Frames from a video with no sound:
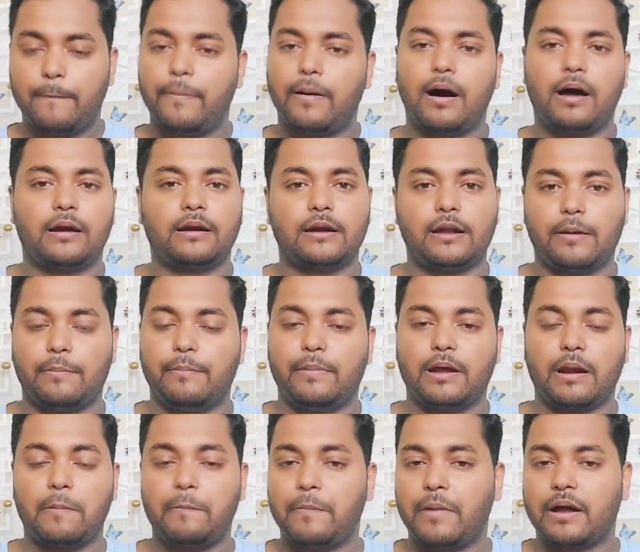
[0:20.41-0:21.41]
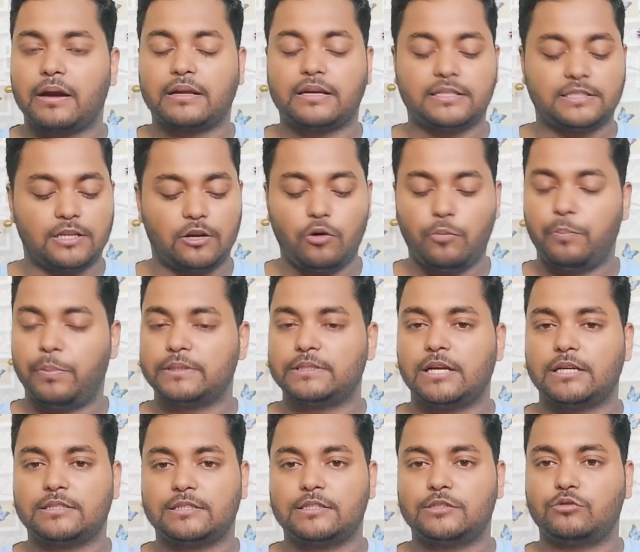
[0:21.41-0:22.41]
पर नंबर आप मान के चलो
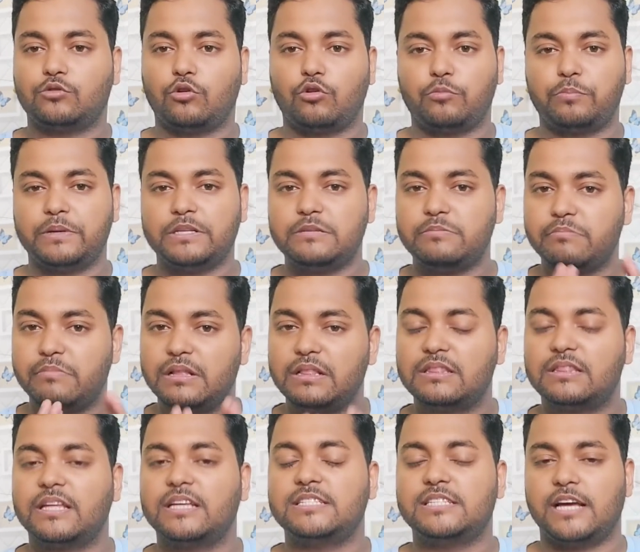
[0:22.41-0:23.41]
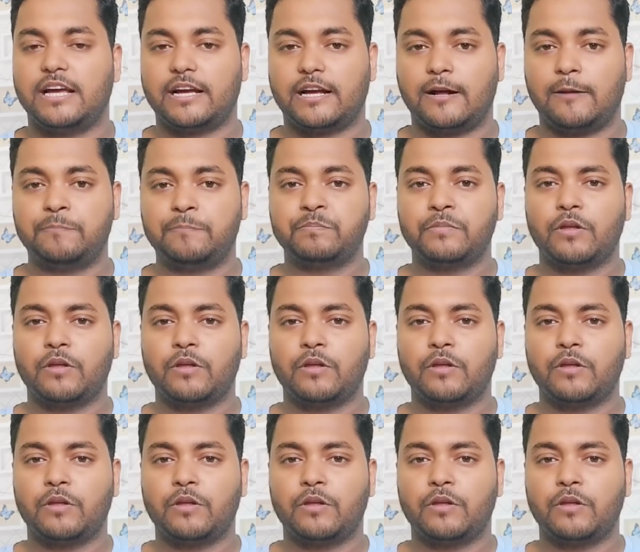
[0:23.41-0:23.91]
पचास से सौ रुपीज़ मिलते ही जाएगा